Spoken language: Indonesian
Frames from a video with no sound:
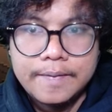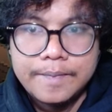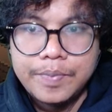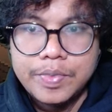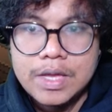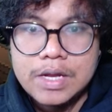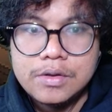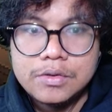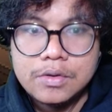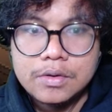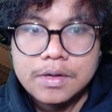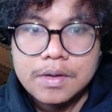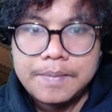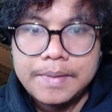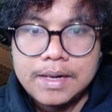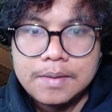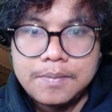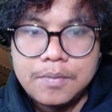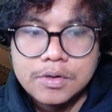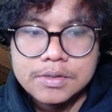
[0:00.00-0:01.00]
Dan untuk ke
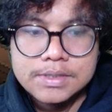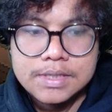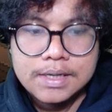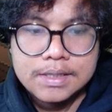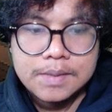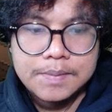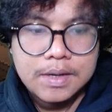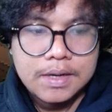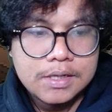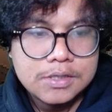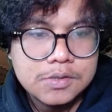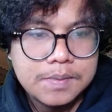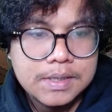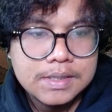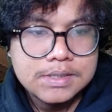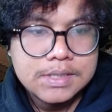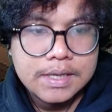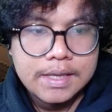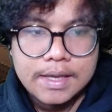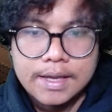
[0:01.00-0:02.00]
mailboxnya kita bakal
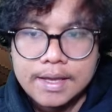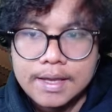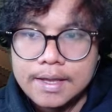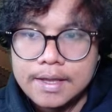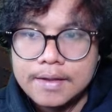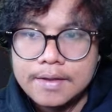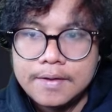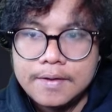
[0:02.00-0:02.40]
coba cek ya.